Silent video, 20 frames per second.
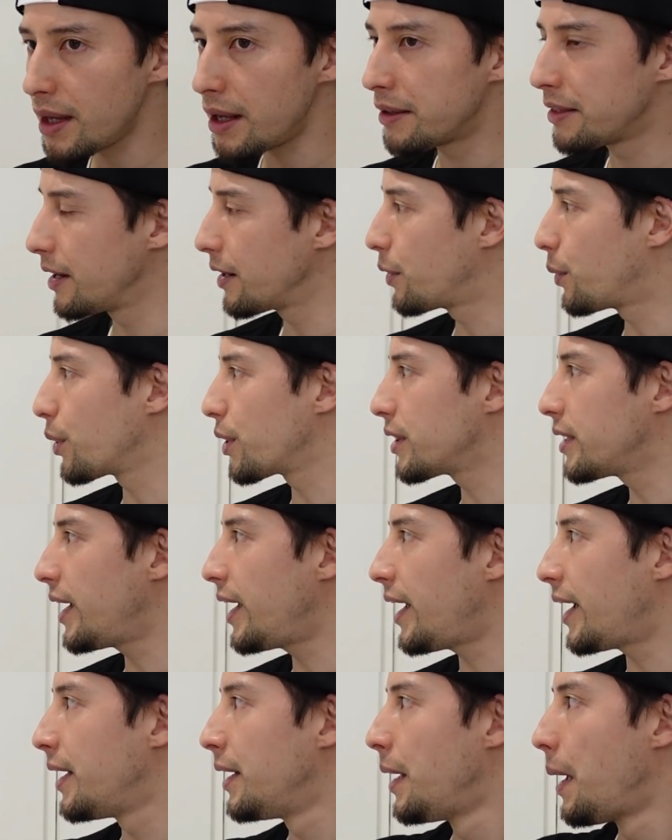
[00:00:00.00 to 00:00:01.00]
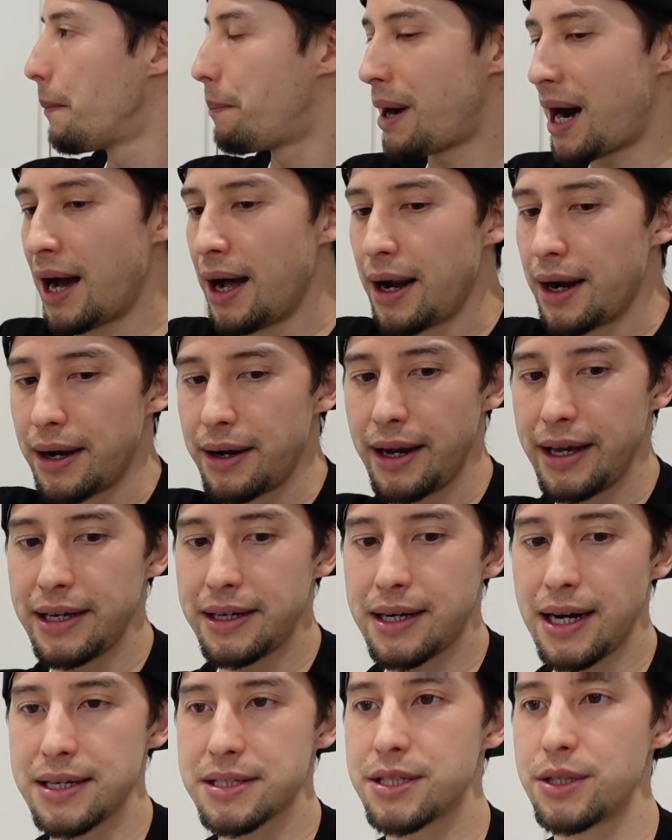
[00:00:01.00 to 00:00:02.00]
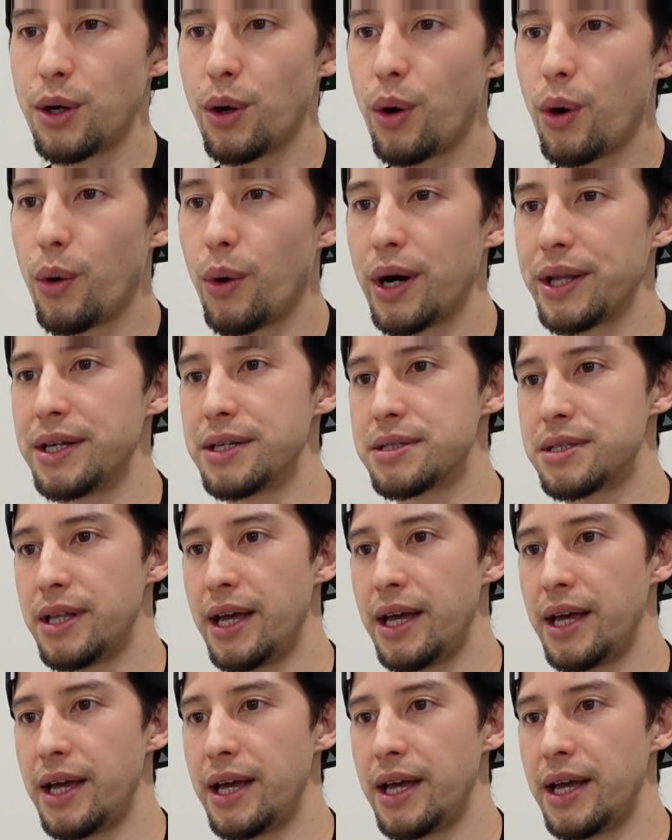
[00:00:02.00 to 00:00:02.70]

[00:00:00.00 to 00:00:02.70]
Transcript: で、これで、まあ、レイカーズの方はです